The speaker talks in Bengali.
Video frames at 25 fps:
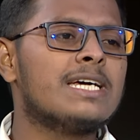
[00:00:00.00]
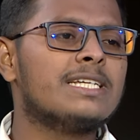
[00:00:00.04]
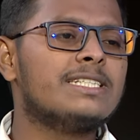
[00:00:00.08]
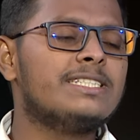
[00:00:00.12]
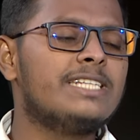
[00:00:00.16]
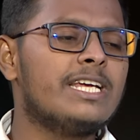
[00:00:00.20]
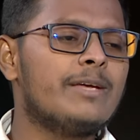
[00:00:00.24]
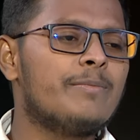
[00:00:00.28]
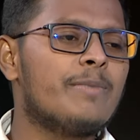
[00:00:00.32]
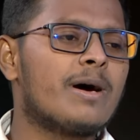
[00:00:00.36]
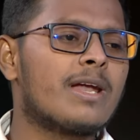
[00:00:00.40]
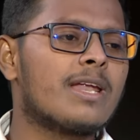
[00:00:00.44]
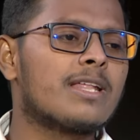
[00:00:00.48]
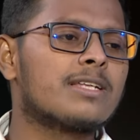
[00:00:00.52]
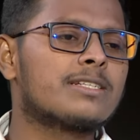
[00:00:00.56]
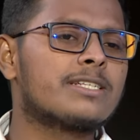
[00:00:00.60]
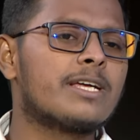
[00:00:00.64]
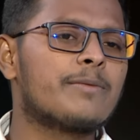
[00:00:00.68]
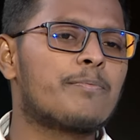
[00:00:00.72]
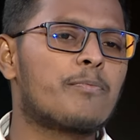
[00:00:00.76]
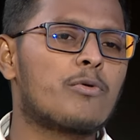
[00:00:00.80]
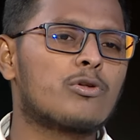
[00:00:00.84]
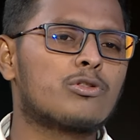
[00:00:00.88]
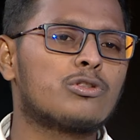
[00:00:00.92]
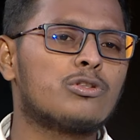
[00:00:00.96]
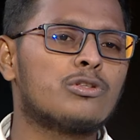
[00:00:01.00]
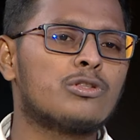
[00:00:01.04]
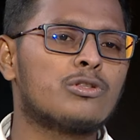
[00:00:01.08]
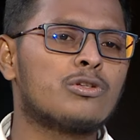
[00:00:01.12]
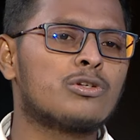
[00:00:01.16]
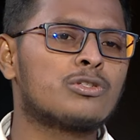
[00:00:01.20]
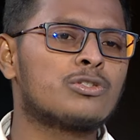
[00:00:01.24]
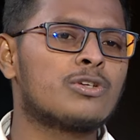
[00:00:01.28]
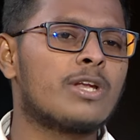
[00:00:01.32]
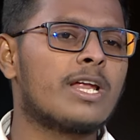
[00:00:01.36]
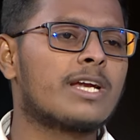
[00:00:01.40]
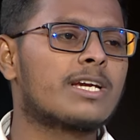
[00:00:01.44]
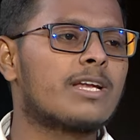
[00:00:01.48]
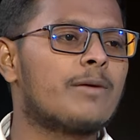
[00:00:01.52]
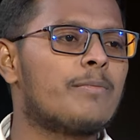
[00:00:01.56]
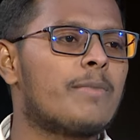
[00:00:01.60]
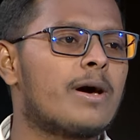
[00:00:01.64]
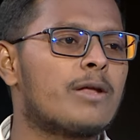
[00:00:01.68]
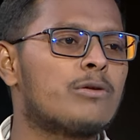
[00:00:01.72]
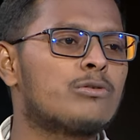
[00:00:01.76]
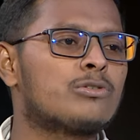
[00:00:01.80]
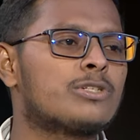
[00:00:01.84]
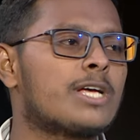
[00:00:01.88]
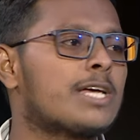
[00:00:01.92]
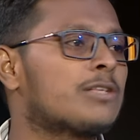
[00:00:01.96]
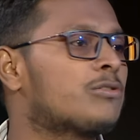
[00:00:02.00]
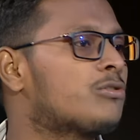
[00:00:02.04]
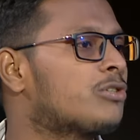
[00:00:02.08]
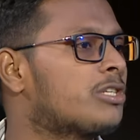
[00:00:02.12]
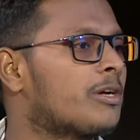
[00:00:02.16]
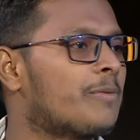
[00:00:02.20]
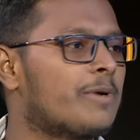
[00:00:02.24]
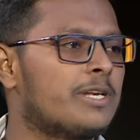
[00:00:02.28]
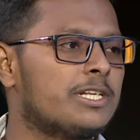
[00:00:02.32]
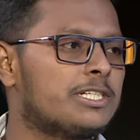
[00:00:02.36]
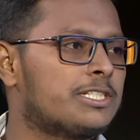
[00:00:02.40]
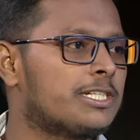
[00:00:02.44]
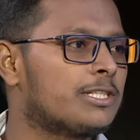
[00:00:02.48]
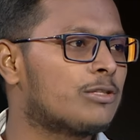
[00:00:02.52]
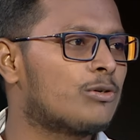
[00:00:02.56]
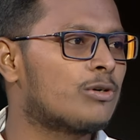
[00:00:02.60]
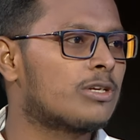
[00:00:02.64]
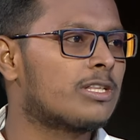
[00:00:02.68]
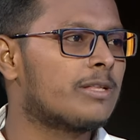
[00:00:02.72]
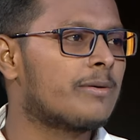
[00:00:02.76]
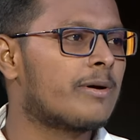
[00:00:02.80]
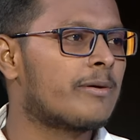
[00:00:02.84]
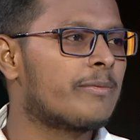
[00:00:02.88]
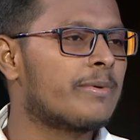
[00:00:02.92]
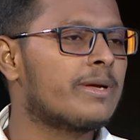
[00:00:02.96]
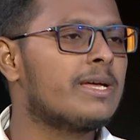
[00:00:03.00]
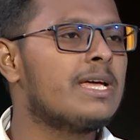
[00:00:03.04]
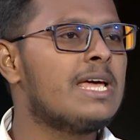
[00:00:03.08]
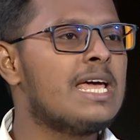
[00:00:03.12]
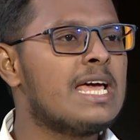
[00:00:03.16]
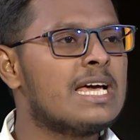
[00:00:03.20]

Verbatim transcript: যেই বাংলাদেশের প্রত্যন্ত অঞ্চলে একটা মানুষ স্বাস্থ্যসেবা নিশ্চিত করতে পারবে